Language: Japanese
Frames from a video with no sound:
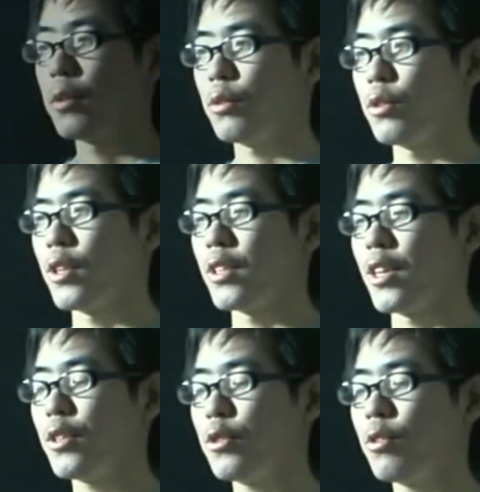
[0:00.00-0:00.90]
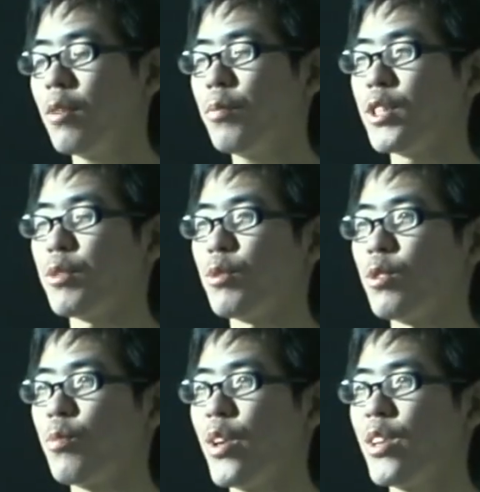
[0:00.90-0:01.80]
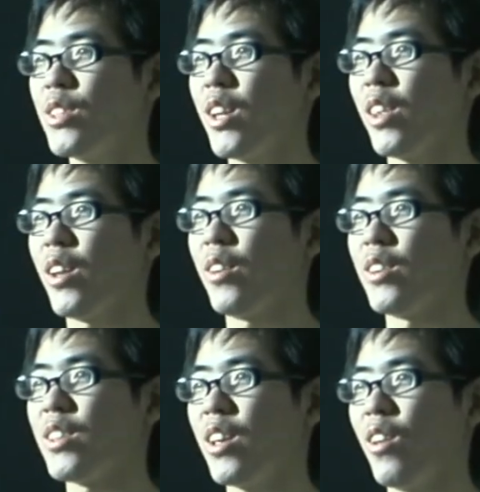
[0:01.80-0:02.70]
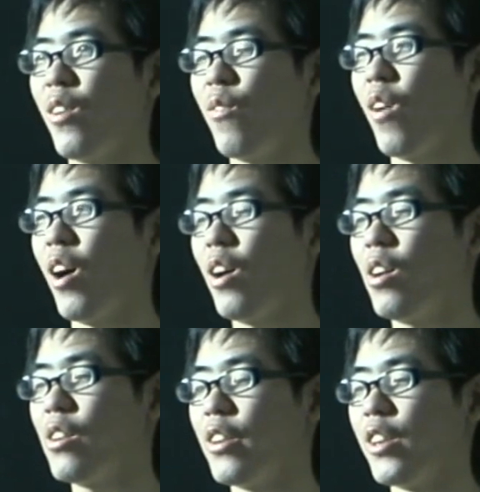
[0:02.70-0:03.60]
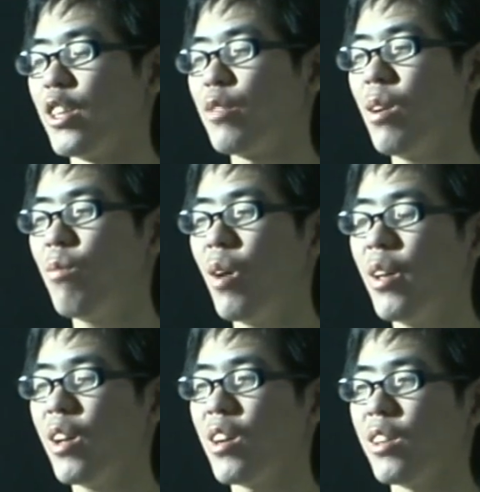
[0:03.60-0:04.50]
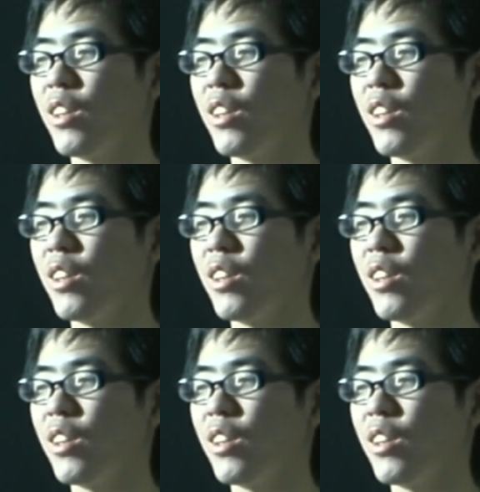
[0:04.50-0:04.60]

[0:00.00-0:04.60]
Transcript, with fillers: そうですね最初やっぱ自分のペースだったんですけどやっぱ一番場面